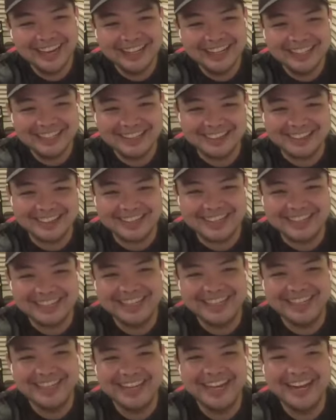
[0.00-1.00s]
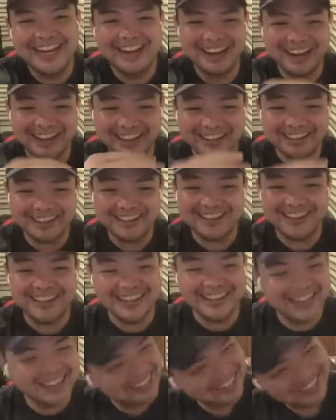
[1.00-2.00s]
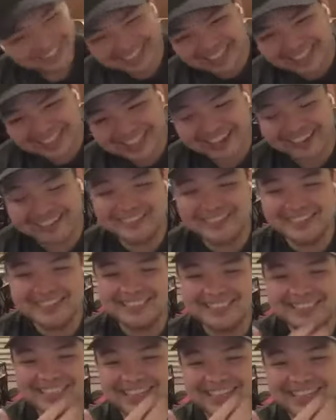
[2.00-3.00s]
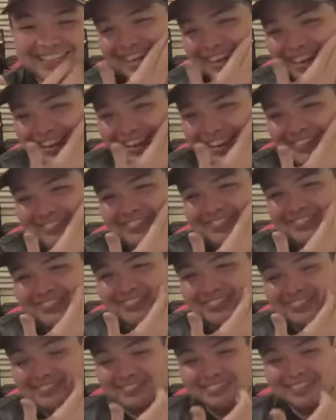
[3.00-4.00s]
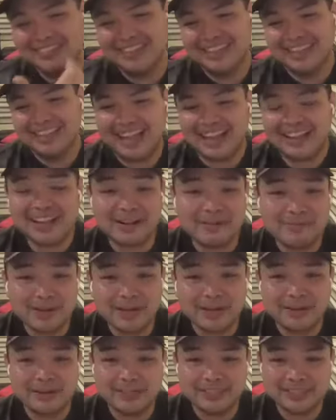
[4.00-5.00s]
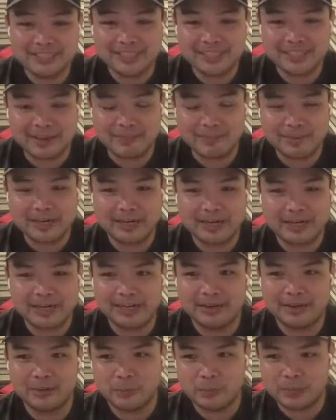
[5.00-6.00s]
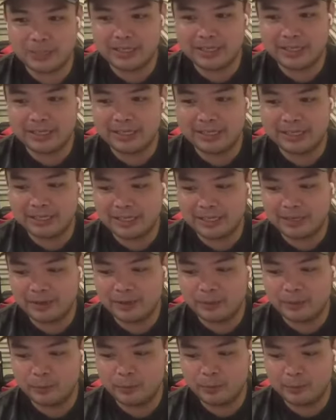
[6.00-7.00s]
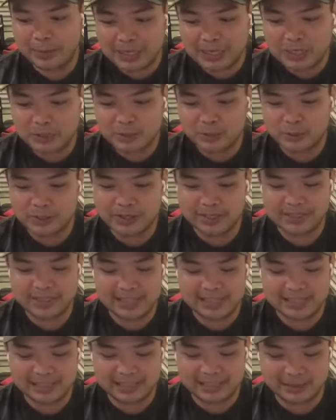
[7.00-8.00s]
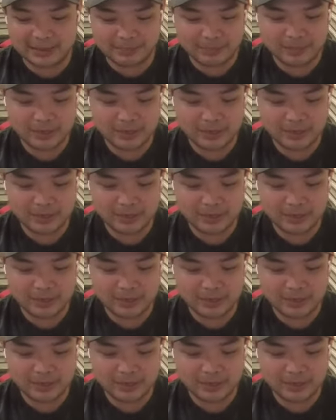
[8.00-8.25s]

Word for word: Donnie. Ayun. Tapos, um, ayun nga, para, yun nga, para we make sure that um,